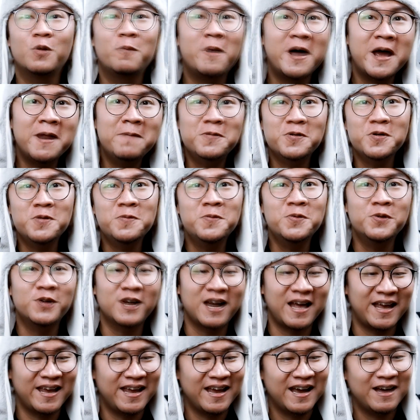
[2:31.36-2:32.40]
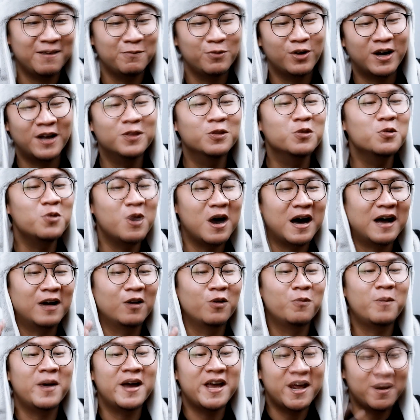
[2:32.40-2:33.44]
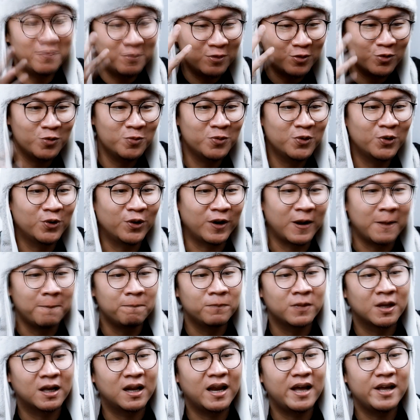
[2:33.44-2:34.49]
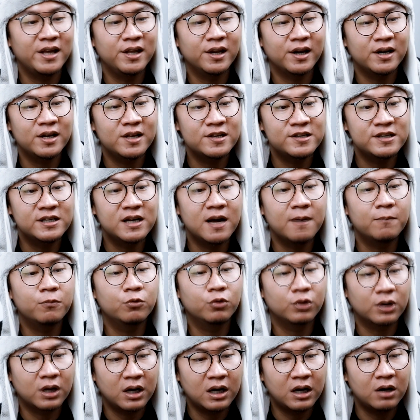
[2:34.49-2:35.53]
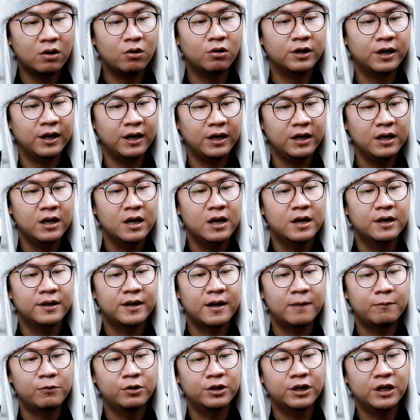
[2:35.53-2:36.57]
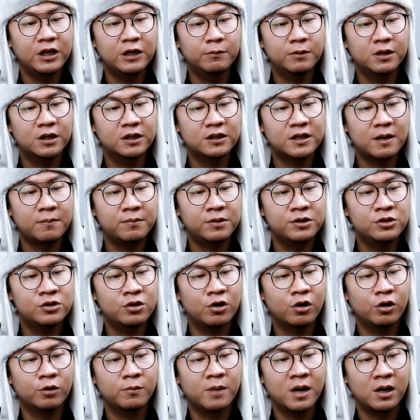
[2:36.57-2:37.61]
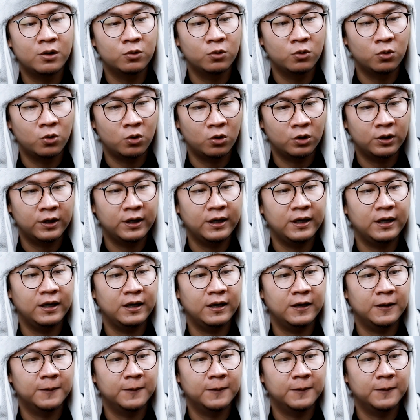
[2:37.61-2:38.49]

lumayan berumur lah ya, bukan tua, lumayan berumur. Kelahirannya Singapura, oke. Okay. Namun kini menetap di Johor Baru, oke. Okay.